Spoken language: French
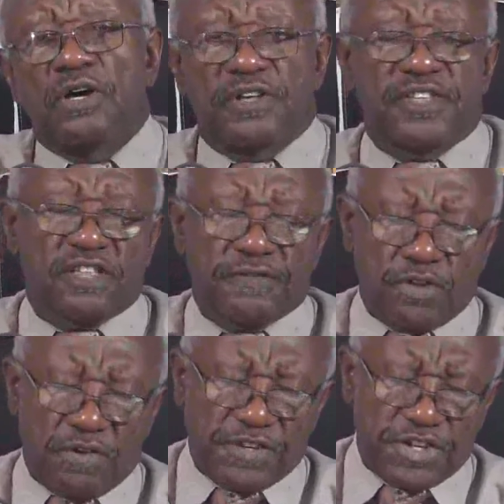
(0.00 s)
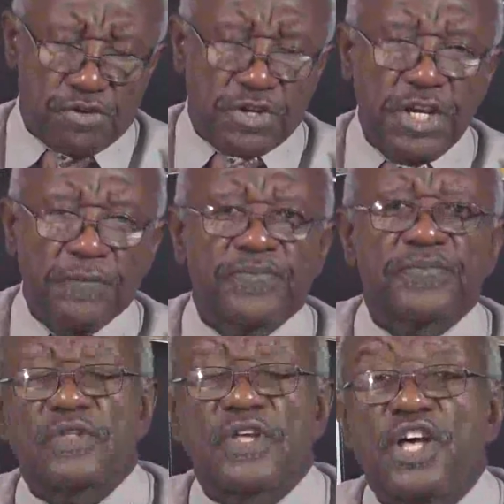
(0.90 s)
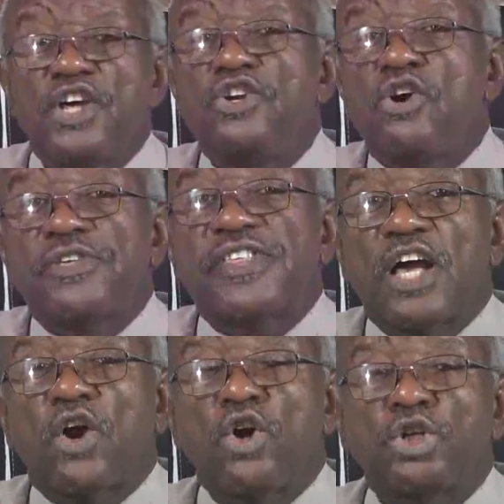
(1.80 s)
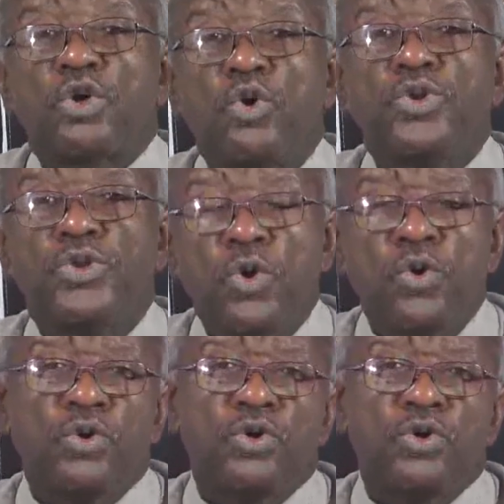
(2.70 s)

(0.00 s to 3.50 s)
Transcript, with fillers: en 721 avant Jésus-Christ, leurs sacoches au dos,